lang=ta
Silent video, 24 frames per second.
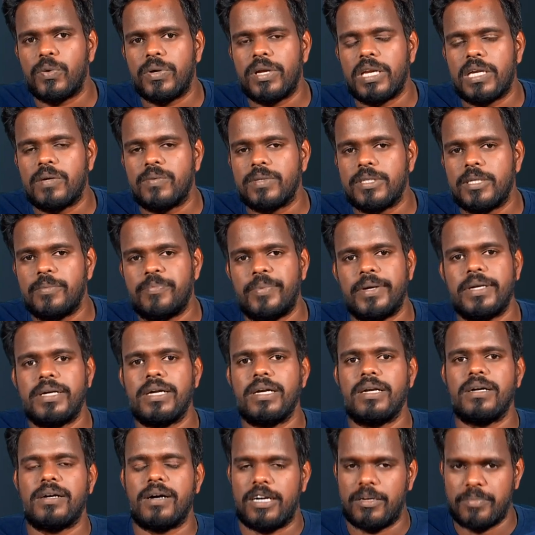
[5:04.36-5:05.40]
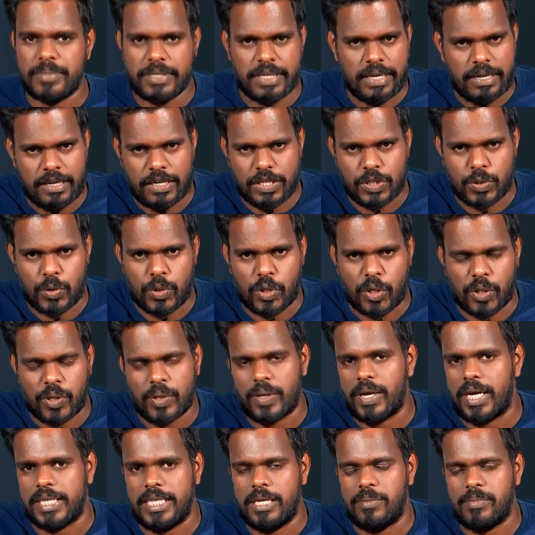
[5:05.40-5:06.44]
கோயிலில் வந்து பெண்களுக்கு அனுமதி இல்லைன்னு சொல்கிறாங்களோ
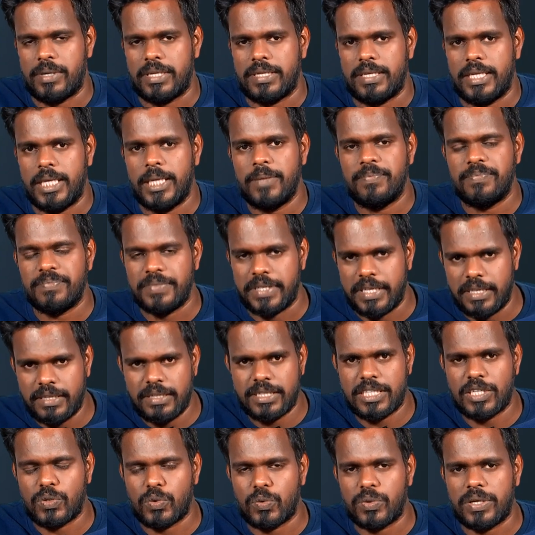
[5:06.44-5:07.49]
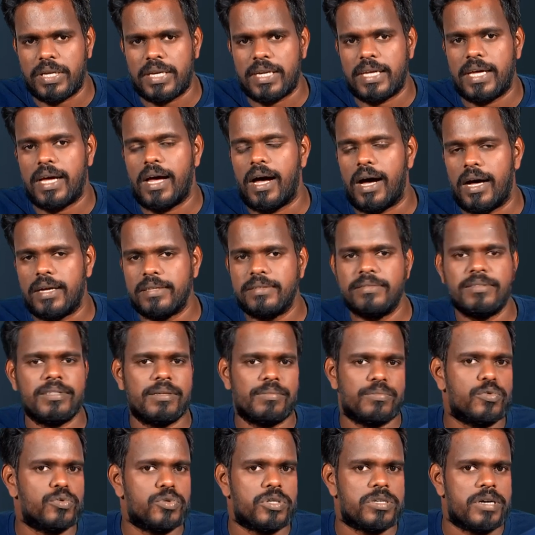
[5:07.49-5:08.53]
அதே மாதிரி இந்த கோயிலில் அந்த
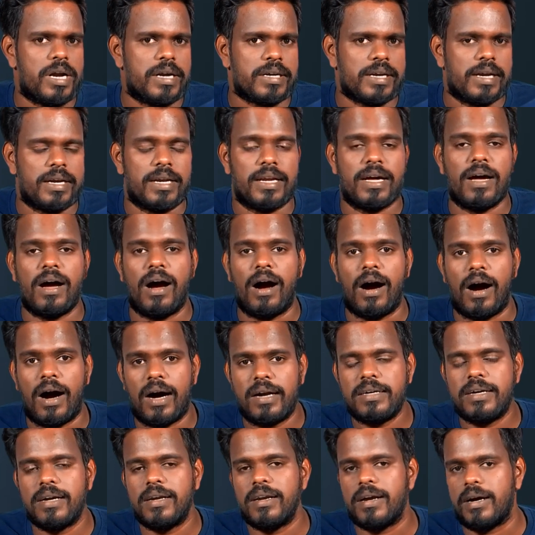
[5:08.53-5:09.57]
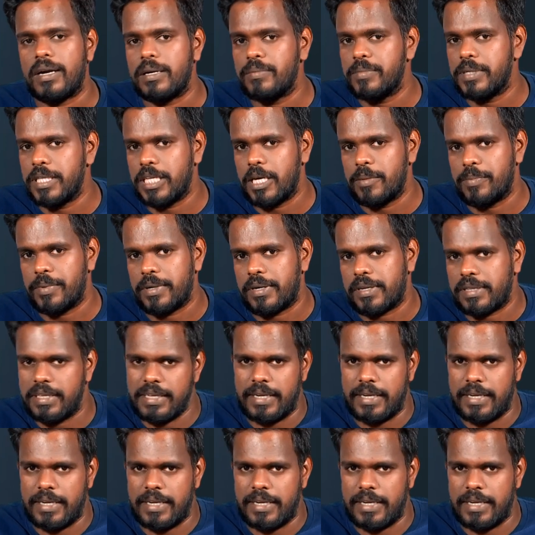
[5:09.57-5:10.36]
மூன்று நாட்களில் ஆண்கள் அனுமதிக்கப்படுறது